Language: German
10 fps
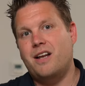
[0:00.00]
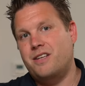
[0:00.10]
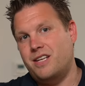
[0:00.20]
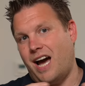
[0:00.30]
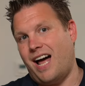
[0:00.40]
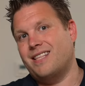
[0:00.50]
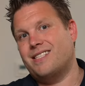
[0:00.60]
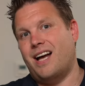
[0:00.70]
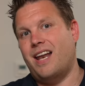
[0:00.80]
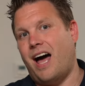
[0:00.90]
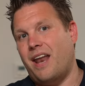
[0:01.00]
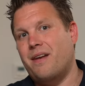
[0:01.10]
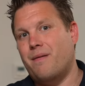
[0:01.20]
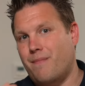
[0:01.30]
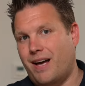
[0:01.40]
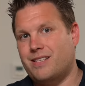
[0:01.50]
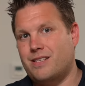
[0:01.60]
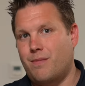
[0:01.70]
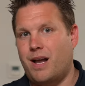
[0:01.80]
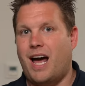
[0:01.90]
die Anzahl an
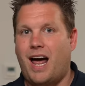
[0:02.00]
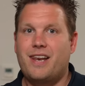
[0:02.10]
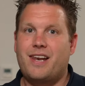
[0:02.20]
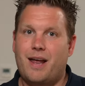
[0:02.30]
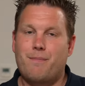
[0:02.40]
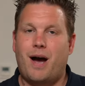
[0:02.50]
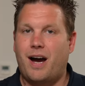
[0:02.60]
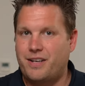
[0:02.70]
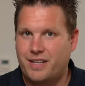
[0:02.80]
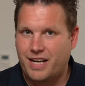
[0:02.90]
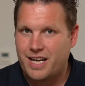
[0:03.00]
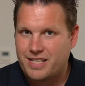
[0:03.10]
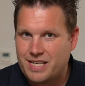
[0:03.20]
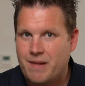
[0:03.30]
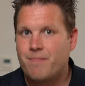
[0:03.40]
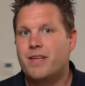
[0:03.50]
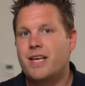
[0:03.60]
maximal anlernbaren Geräten